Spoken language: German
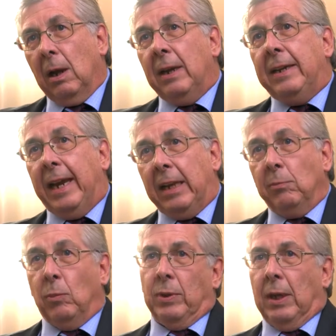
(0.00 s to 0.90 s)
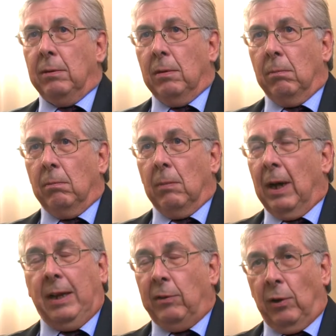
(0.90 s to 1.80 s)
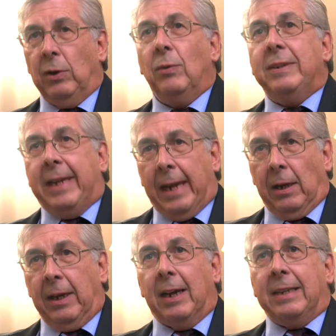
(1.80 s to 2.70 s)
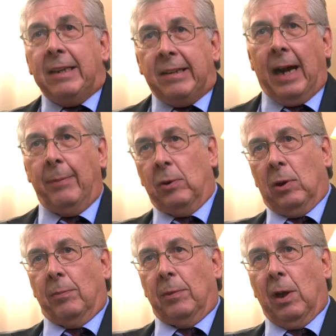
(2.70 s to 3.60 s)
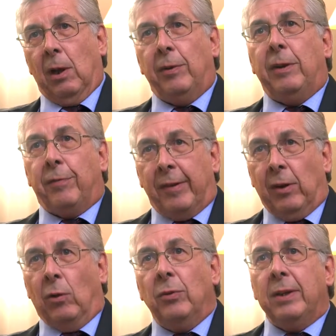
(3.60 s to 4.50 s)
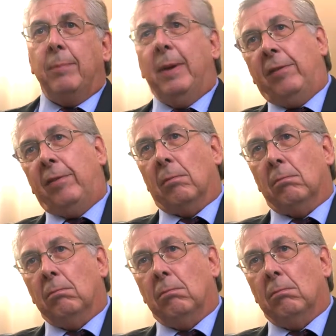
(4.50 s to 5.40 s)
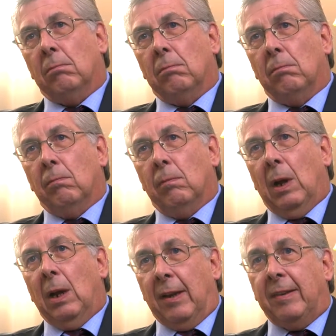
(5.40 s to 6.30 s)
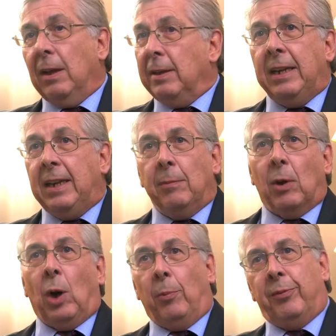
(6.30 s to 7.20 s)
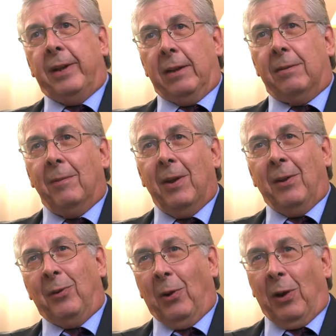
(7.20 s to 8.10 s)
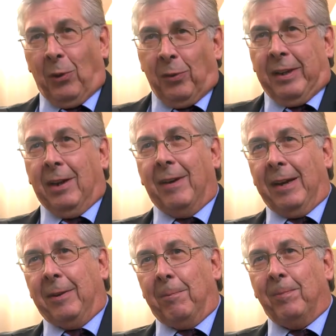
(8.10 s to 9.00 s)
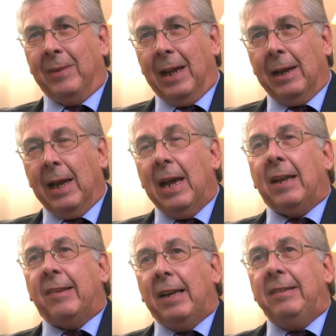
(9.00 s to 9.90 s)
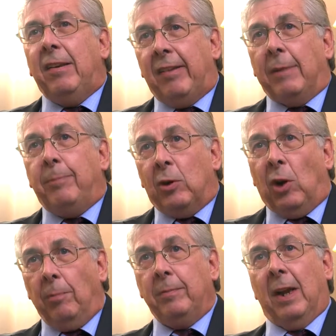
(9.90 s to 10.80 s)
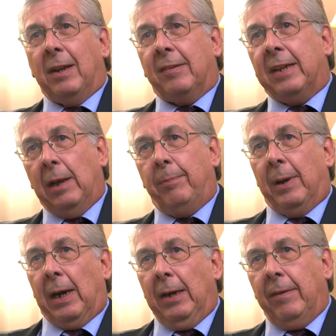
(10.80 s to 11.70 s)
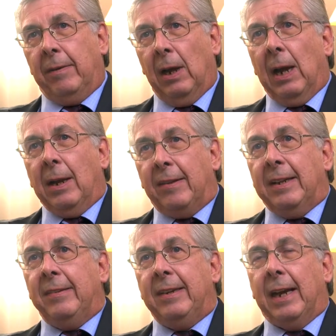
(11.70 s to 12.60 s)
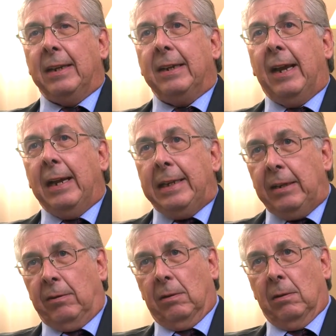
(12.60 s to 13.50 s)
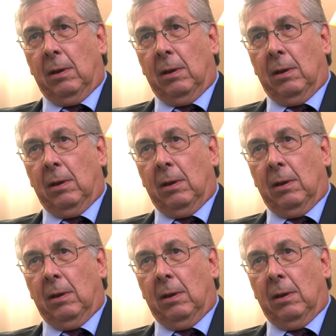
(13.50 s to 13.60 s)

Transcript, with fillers: jeden Monat, äh, Entschuldigung, jährlich ein Etat bekommt für die Versorgung der Menschen. Das nenne ich immer Kopfgeld. So, lustigerweise. Ja? Das heißt, die Stadt bekommt das Geld bereits. Das nennt sich ein Kredit.